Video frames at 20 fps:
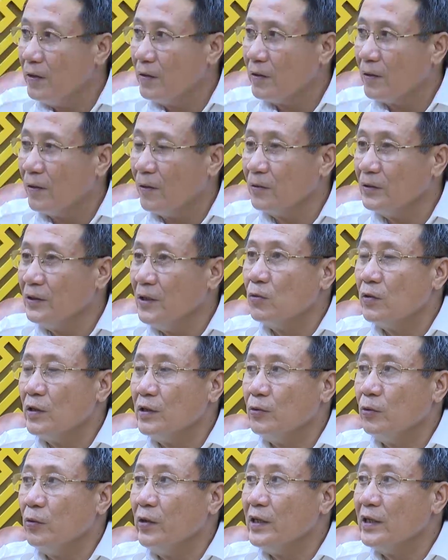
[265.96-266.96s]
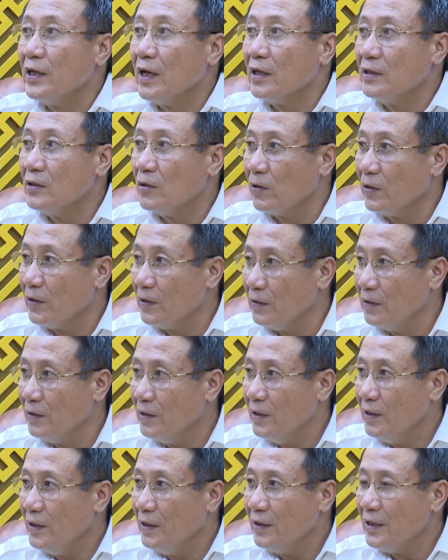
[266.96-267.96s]
có nhiều cái chuyên gia giỏi
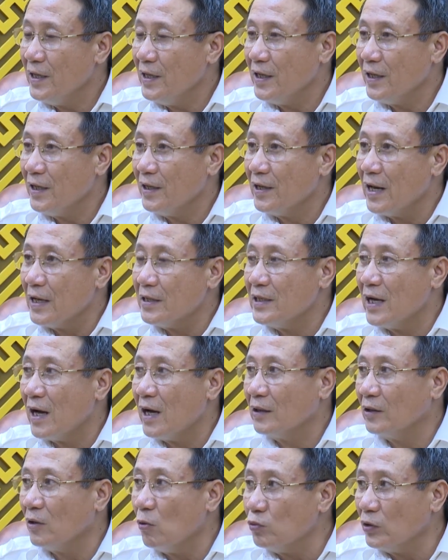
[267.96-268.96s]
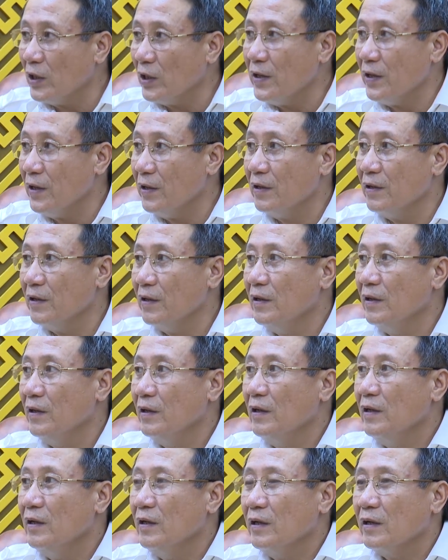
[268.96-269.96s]
để đánh giá tổng thể
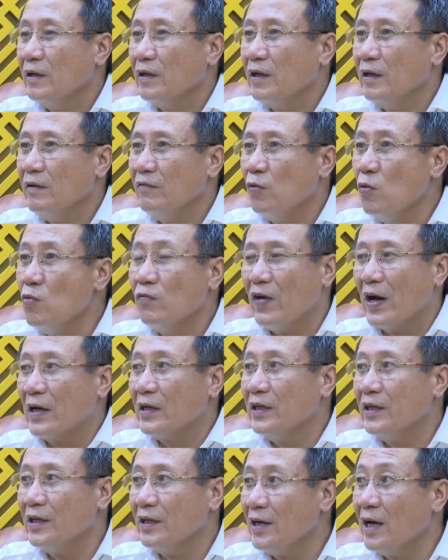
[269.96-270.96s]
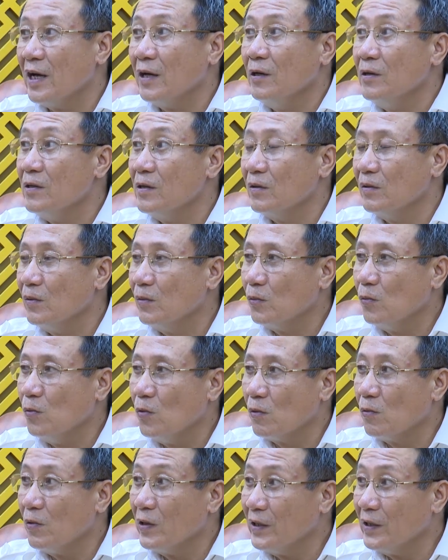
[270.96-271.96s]
cái vùng phát triển năng lượng
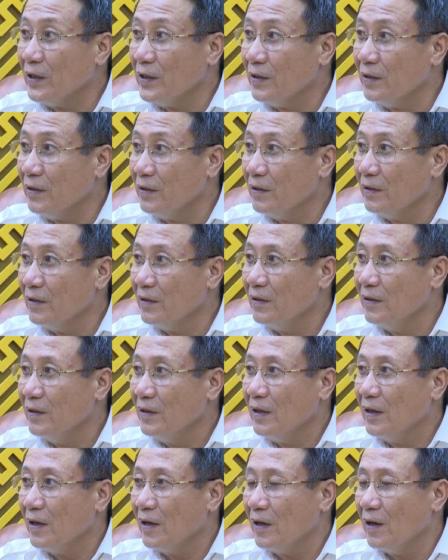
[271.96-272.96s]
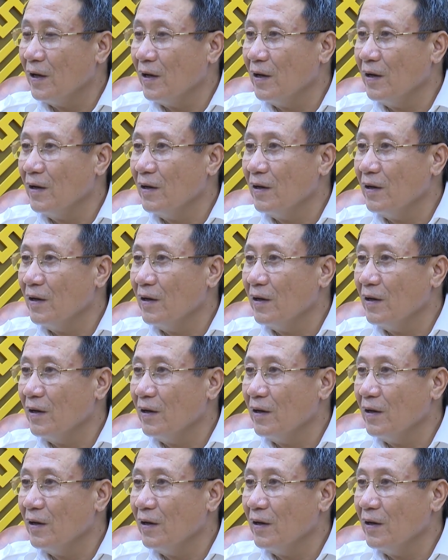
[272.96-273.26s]
của Quảng Trị à,